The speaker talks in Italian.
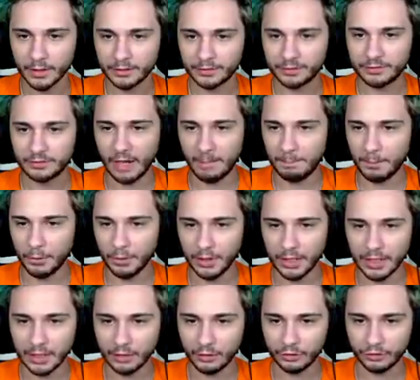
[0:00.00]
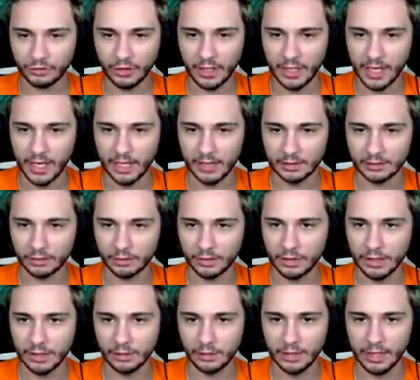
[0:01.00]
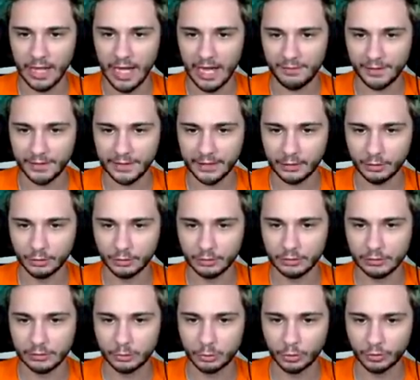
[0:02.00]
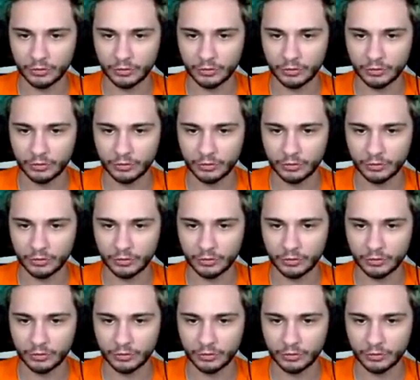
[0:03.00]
Sapone che non sei altro, Dio. Lavati con il tuo